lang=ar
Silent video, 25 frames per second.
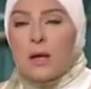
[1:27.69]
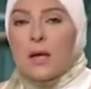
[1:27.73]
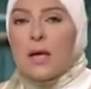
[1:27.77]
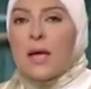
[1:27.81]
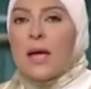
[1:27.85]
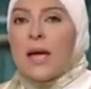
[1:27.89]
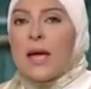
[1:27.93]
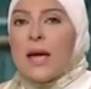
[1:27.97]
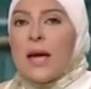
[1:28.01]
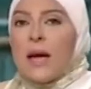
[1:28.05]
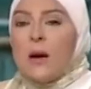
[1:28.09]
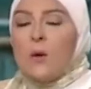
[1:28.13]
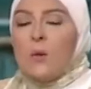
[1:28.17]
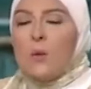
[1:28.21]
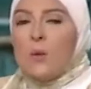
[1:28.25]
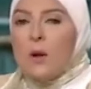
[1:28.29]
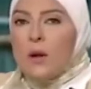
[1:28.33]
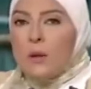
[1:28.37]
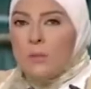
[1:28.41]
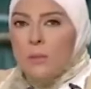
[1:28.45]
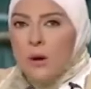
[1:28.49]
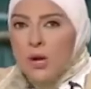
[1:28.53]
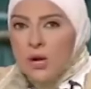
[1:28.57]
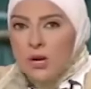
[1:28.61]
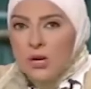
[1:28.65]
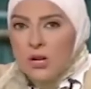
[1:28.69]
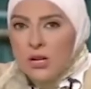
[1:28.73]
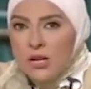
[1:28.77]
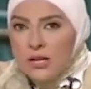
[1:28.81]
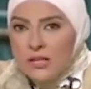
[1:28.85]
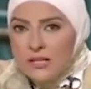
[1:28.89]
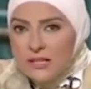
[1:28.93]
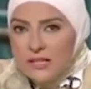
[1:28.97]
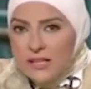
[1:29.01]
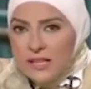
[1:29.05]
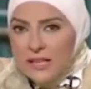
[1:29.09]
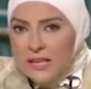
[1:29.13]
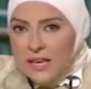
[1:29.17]
اه اول مره
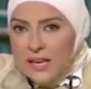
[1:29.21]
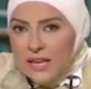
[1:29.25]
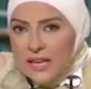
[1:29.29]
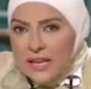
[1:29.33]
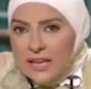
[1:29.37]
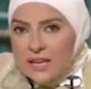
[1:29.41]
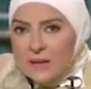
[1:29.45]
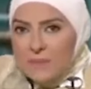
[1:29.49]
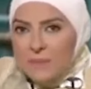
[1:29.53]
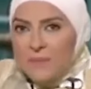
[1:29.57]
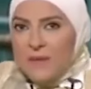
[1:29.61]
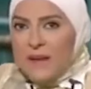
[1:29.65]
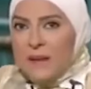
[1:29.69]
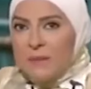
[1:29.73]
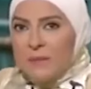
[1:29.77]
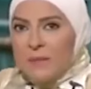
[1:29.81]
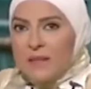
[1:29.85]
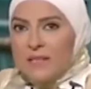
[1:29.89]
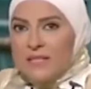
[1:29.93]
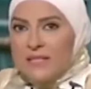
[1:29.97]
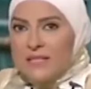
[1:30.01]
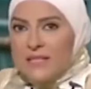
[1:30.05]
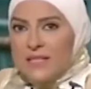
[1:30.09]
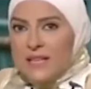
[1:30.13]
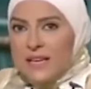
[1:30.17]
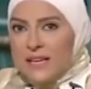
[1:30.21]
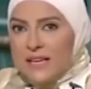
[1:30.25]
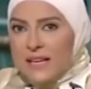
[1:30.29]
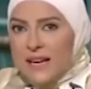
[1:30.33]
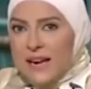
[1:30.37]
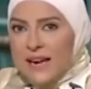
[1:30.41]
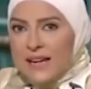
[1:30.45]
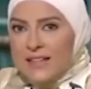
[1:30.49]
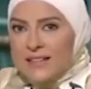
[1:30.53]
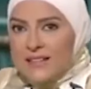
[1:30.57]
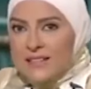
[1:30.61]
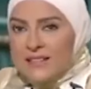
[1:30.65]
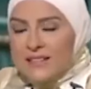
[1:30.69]
تجي لي اللي بتعمل السحر
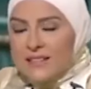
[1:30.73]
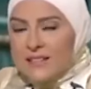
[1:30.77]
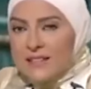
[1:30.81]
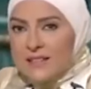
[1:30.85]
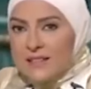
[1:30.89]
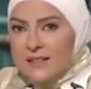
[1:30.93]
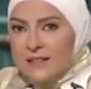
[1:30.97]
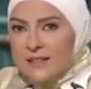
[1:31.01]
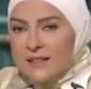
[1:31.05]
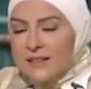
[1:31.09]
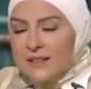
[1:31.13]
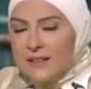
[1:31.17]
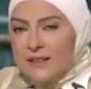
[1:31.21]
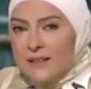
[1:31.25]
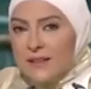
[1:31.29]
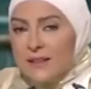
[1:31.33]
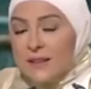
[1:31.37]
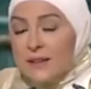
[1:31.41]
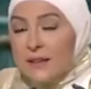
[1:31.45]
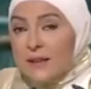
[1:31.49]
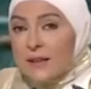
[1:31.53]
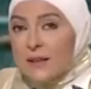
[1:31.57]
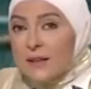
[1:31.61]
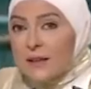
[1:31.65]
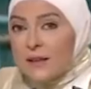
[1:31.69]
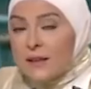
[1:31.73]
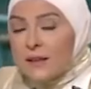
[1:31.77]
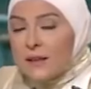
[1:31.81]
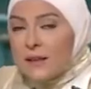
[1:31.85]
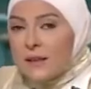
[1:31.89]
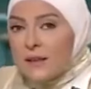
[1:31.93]
عندي اه